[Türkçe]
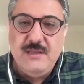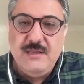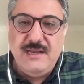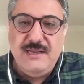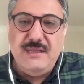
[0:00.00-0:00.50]

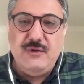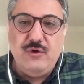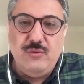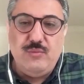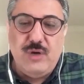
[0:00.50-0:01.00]
Yani ne
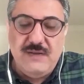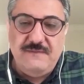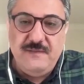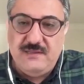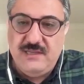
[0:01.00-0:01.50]
o
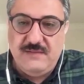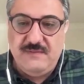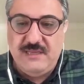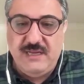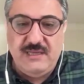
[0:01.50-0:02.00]
muhalif İttihat
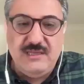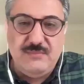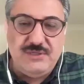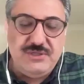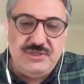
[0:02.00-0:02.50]
ve
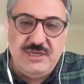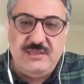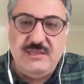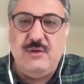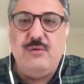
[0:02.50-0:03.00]
Terakki'nin başını
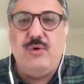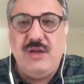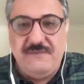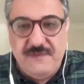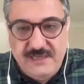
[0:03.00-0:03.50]
çektiği, ne o
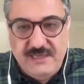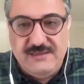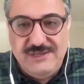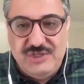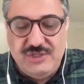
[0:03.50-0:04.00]
muhalif
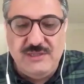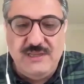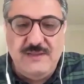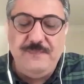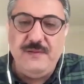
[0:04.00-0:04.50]
hareketin
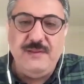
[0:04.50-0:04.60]
içinde,